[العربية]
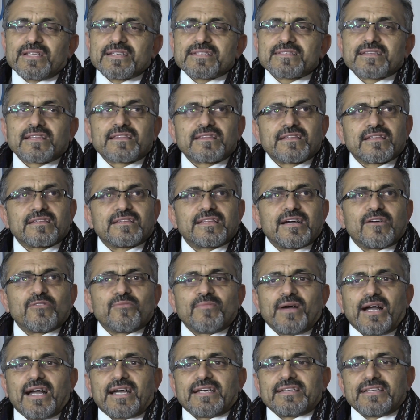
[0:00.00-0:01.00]
ليس ضد أو
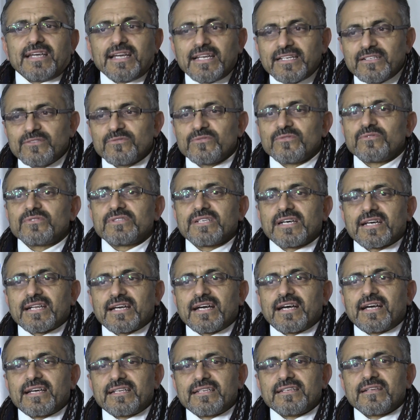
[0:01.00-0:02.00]
مع نحن نرى
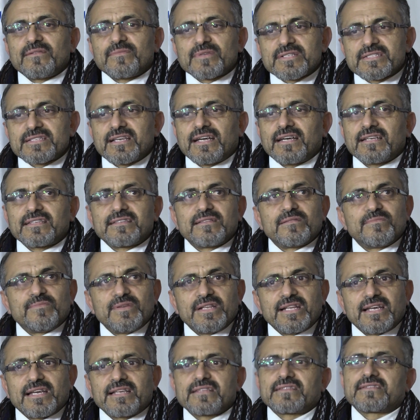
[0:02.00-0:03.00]
أن مصلحة
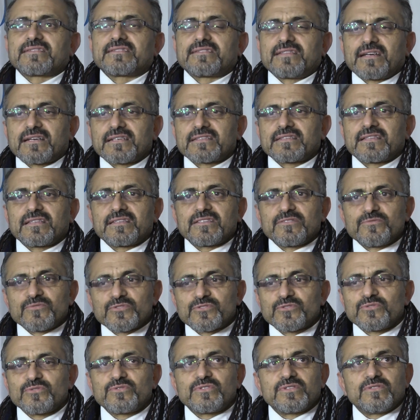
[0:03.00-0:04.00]
البلاد تقتضي
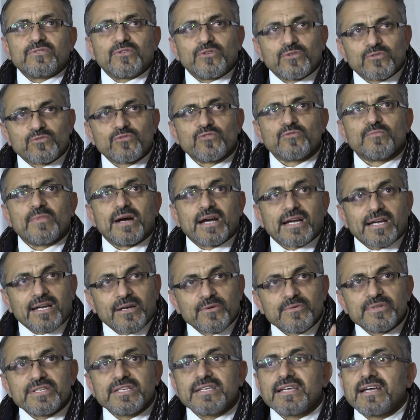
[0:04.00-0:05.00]
وجود حكومة
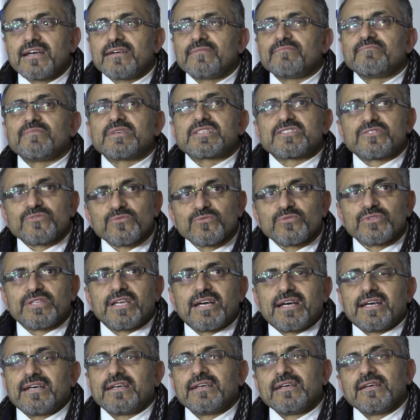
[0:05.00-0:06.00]
قوية
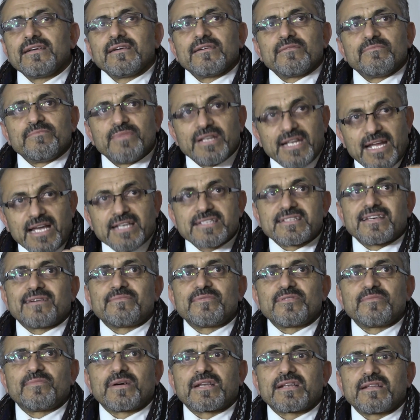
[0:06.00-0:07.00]
مسنودة
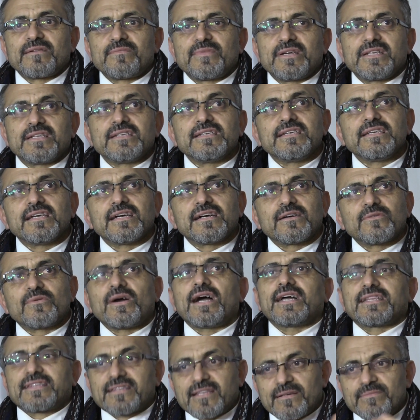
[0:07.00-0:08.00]
بالأحزاب البرلمانية
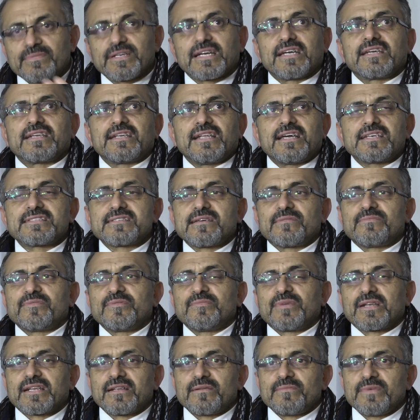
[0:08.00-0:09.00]
وحتى بغير الأحزاب
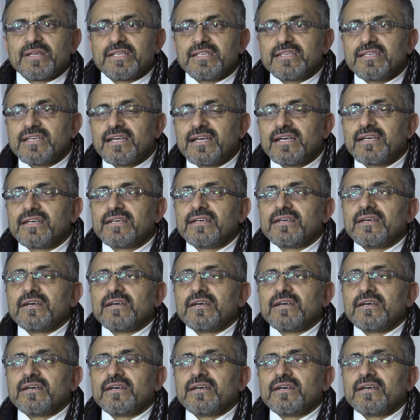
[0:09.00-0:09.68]
البرلمانية